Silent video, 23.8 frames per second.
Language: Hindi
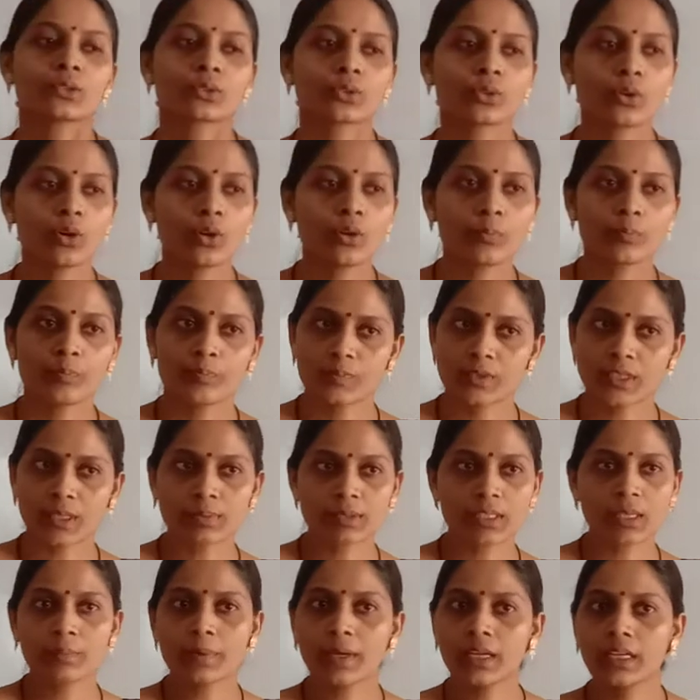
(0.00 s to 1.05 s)
तो
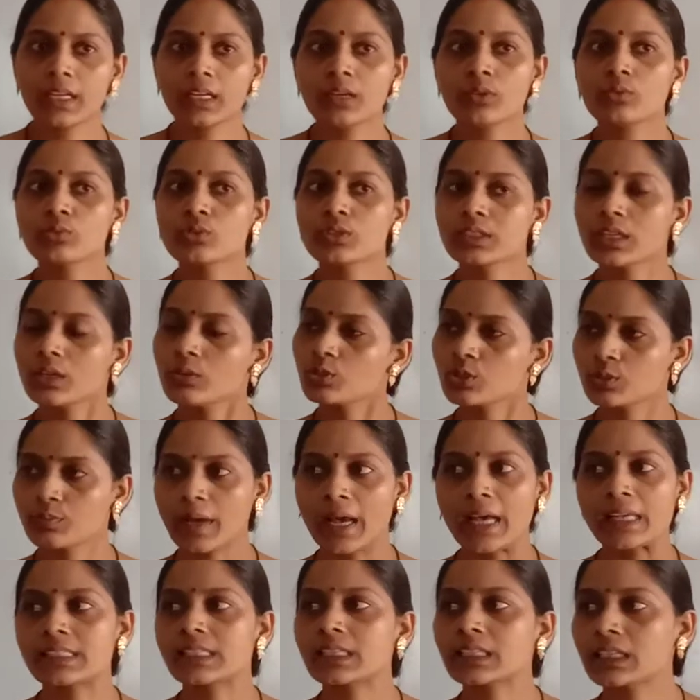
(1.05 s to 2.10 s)
सबसे पहले उसे उस
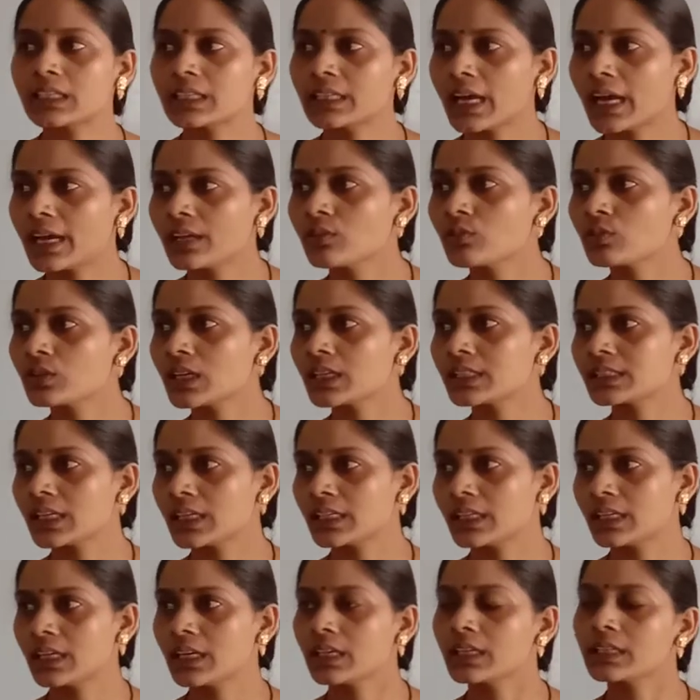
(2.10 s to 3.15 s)
भाषा का ज्ञान होना
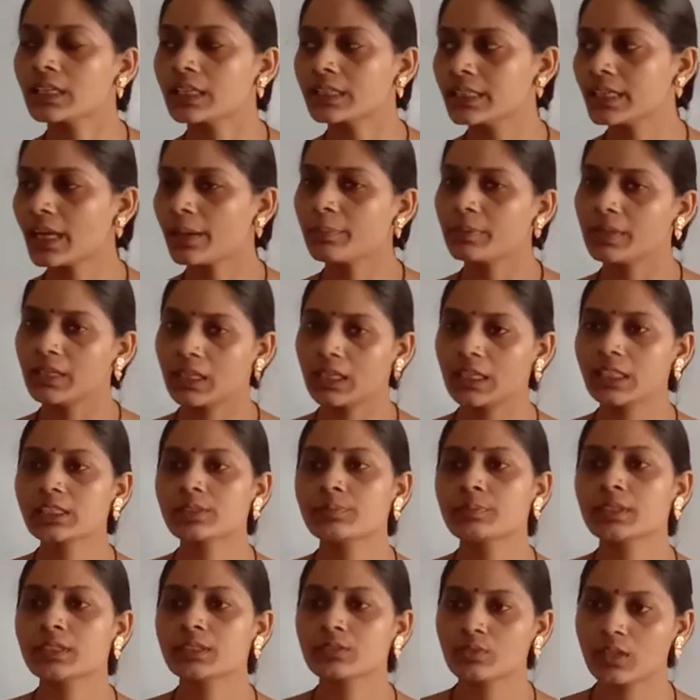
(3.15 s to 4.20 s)
चाहिए यदि आप इंग्लिश
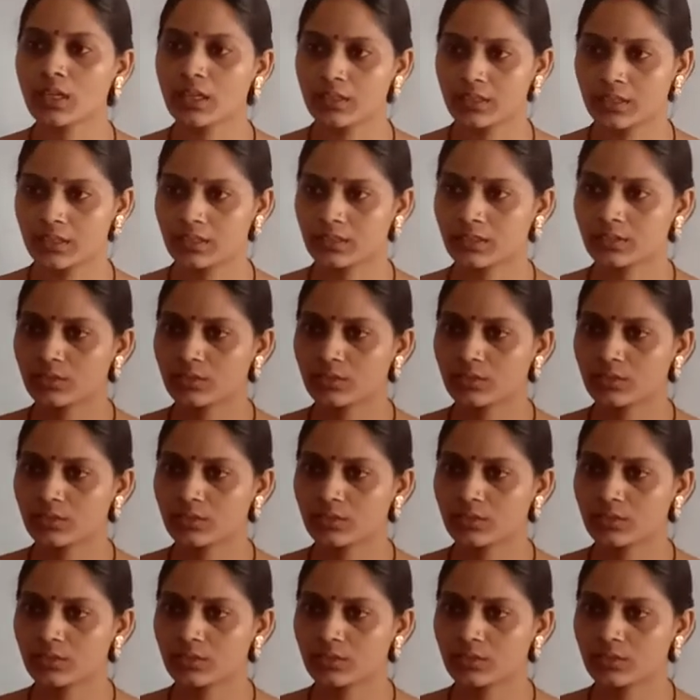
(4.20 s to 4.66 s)
में सुना आ,